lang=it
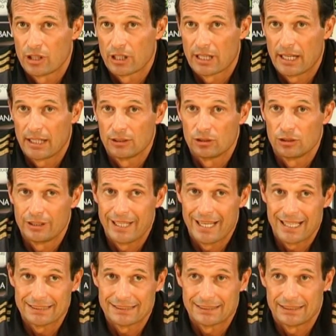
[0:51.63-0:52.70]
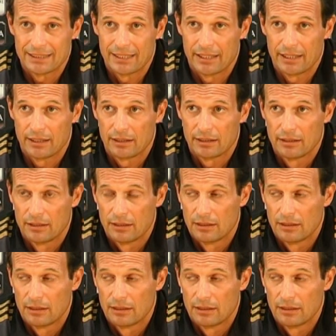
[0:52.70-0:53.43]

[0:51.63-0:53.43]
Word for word: cercando di essere